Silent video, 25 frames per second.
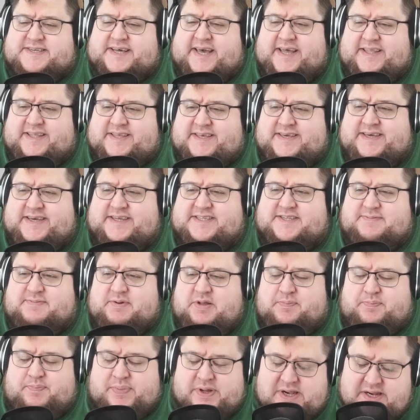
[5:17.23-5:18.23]
hätte ich jetzt
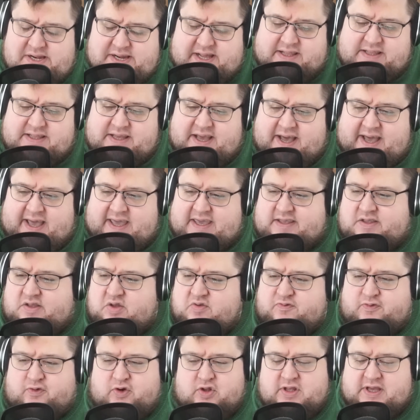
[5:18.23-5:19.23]
mit Bildern
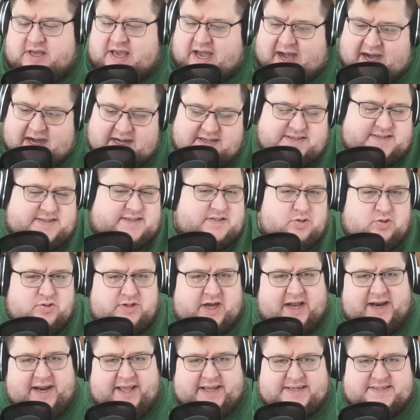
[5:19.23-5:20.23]
gerechnet von Carsten und
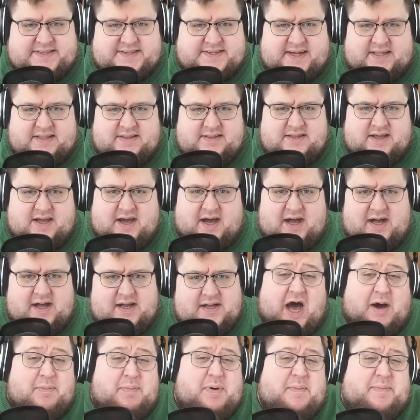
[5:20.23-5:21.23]

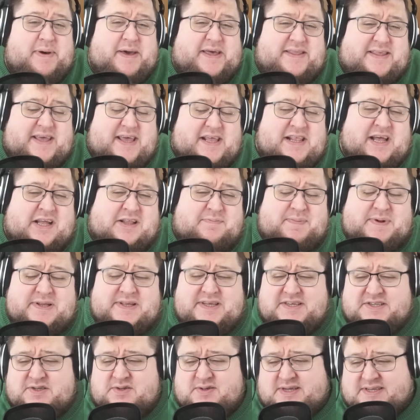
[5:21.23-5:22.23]
Alexandra, aber bei denen hat man
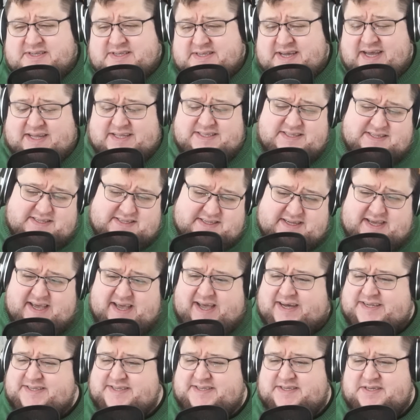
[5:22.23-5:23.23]
nicht so das ganz
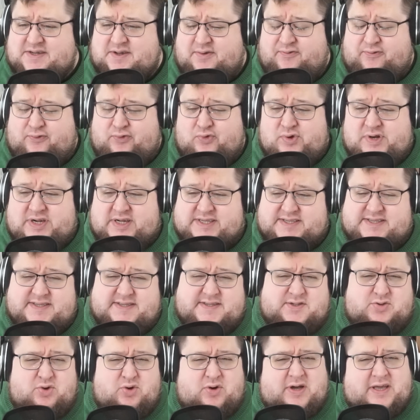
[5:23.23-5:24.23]
krasse Gefühl, dass
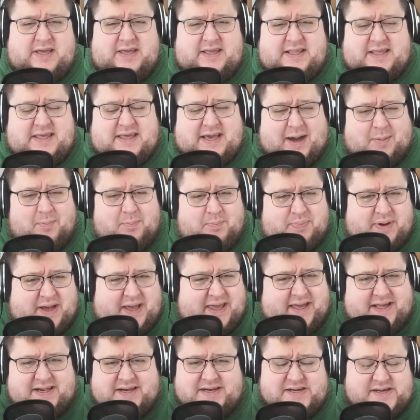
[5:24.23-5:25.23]
es so richtig am
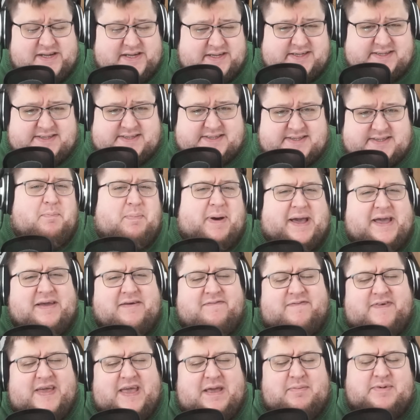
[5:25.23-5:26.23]
Prickeln ist. Bei
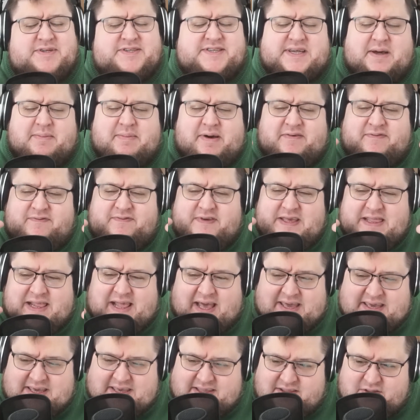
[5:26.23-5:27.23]
wem es aber
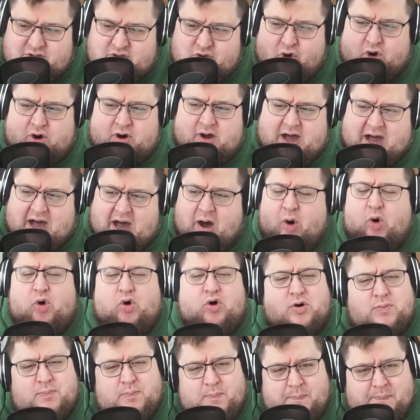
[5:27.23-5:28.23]
vielleicht doch
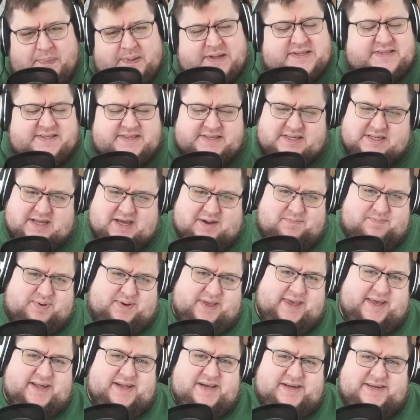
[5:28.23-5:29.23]
auch ein bisschen am
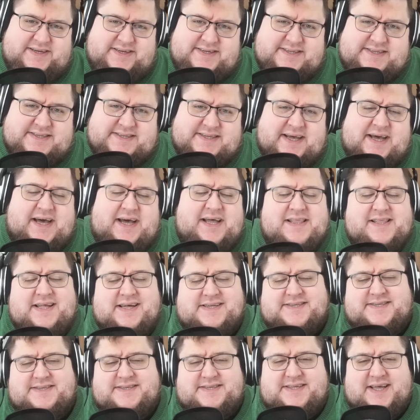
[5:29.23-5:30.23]
Prickeln ist,
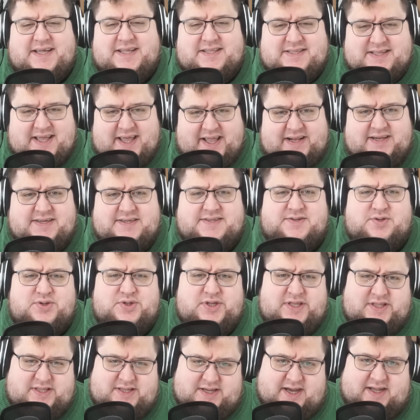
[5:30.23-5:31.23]
das ist der Dennis und
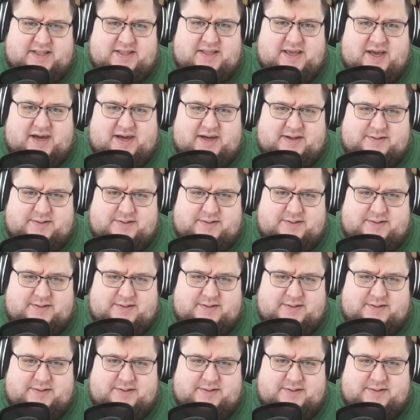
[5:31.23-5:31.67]
die Tanja.